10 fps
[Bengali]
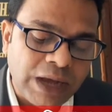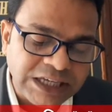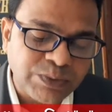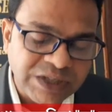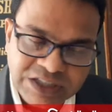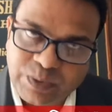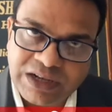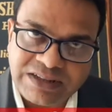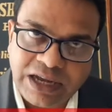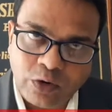ভাইস প্রিন্সিপাল
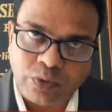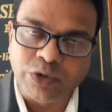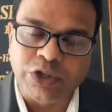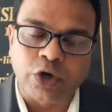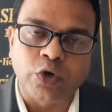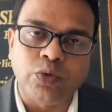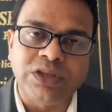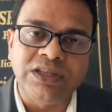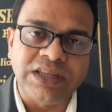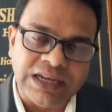স্যার অর্গুণ
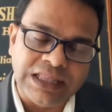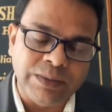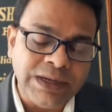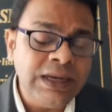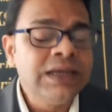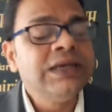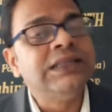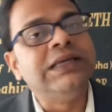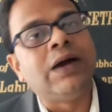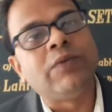চক্রবর্তী টেনে দেবেন
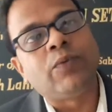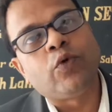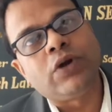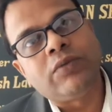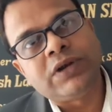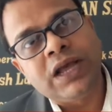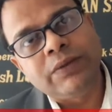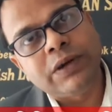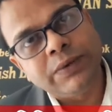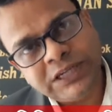দিয়ে আমরা প্রোগ্রামটা
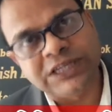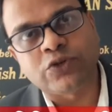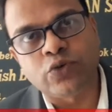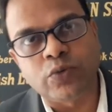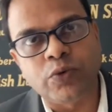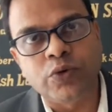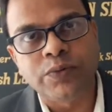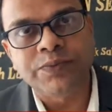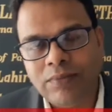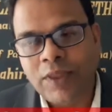এভাবেই শেষ
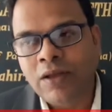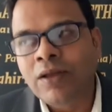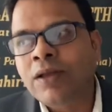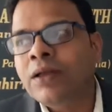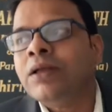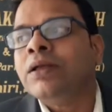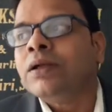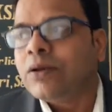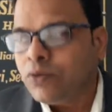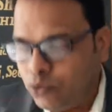করি
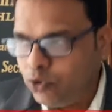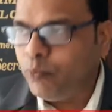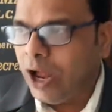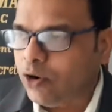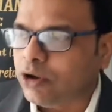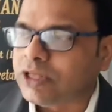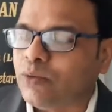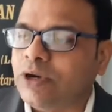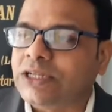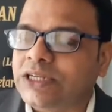খুব ভালো কথা
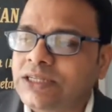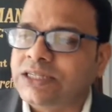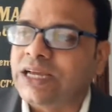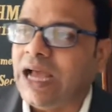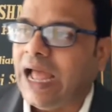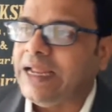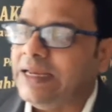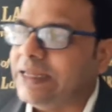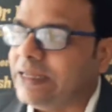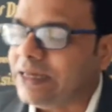বলেছেন যে
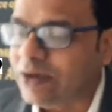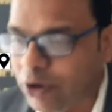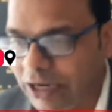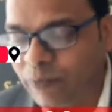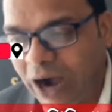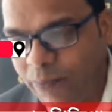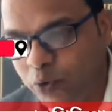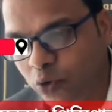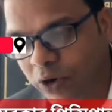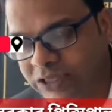আইনের অনেক
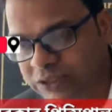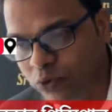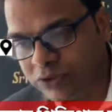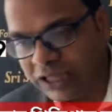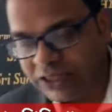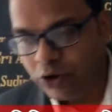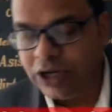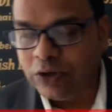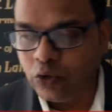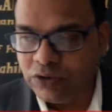ফাঁকুকর আছে এবং তাতে
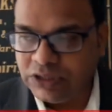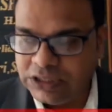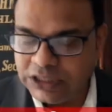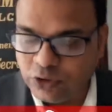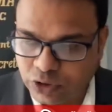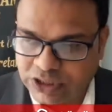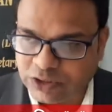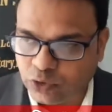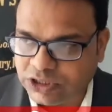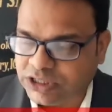অনেক নির্দোষরা
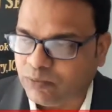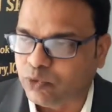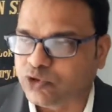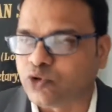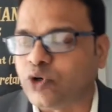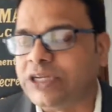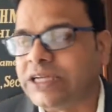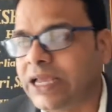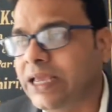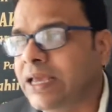দোষী সাব্যস্ত হয়ে
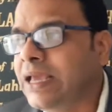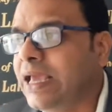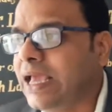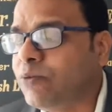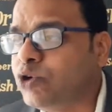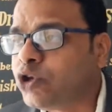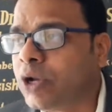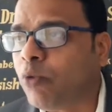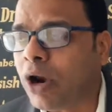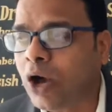যায় এই বিষয়ে
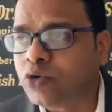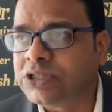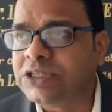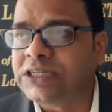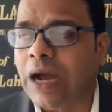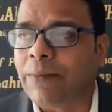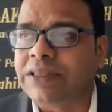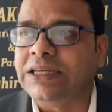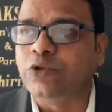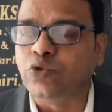বলা উচিত যে
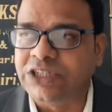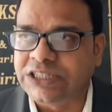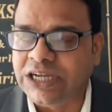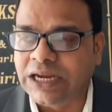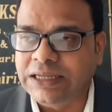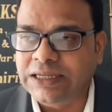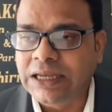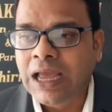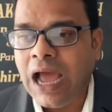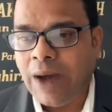আমাদের জুডিশিয়ারি
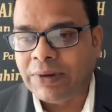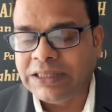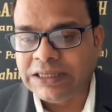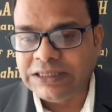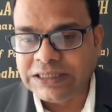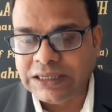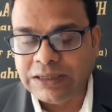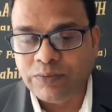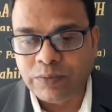আমাদের যে